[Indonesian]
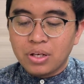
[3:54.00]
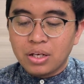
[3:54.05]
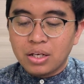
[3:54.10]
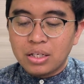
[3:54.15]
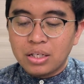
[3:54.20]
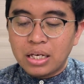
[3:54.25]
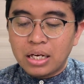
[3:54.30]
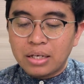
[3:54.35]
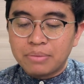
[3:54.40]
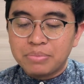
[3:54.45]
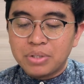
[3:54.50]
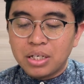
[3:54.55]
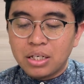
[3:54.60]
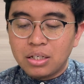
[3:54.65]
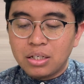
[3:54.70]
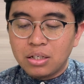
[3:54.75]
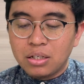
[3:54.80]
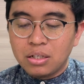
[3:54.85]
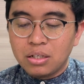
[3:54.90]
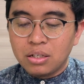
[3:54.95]
yang
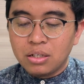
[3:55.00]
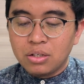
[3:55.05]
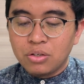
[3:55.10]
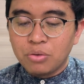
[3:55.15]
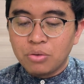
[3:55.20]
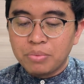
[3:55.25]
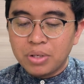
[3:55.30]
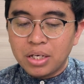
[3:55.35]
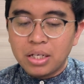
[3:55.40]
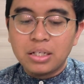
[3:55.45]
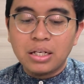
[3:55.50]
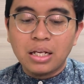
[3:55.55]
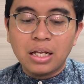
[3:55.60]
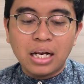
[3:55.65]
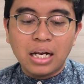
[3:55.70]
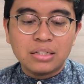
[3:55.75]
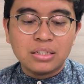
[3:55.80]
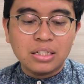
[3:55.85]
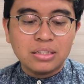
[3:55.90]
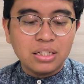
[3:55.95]
jadi dominan
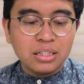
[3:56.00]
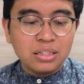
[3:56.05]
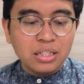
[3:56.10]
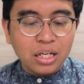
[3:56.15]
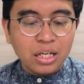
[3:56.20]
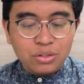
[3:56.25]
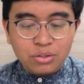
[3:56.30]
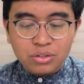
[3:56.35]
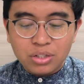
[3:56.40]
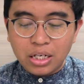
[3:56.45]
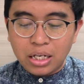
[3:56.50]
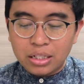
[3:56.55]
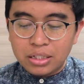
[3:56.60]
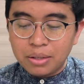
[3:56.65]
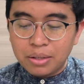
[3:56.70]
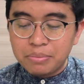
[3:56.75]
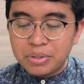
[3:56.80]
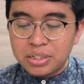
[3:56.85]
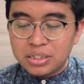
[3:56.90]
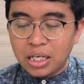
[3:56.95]
rasa cinta itu
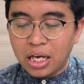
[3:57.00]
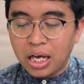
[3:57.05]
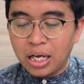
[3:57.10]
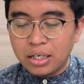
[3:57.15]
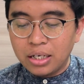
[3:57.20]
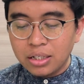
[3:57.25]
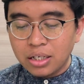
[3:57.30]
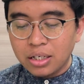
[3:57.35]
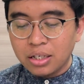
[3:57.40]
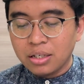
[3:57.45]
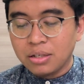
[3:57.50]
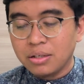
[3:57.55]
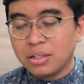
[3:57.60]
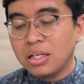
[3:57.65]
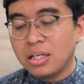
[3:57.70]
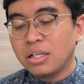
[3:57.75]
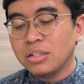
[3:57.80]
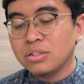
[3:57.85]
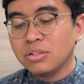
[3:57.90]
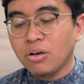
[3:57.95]
ternyata bisa hadir
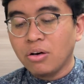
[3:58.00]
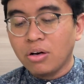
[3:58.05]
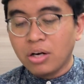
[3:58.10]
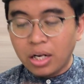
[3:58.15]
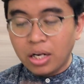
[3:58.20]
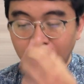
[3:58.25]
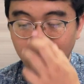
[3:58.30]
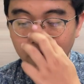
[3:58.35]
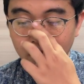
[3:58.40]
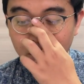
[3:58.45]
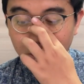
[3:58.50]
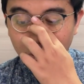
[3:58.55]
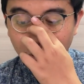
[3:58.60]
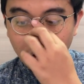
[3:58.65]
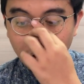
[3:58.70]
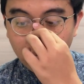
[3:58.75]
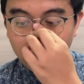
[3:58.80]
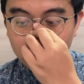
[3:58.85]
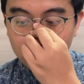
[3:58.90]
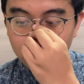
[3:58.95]
dari seorang
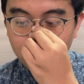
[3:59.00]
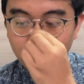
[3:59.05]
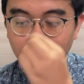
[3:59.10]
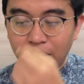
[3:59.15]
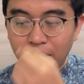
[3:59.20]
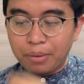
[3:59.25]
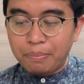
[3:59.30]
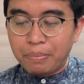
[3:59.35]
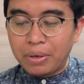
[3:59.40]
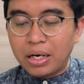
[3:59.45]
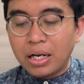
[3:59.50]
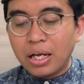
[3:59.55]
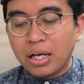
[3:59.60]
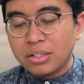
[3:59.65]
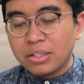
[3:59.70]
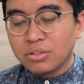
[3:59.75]
orang tua kepada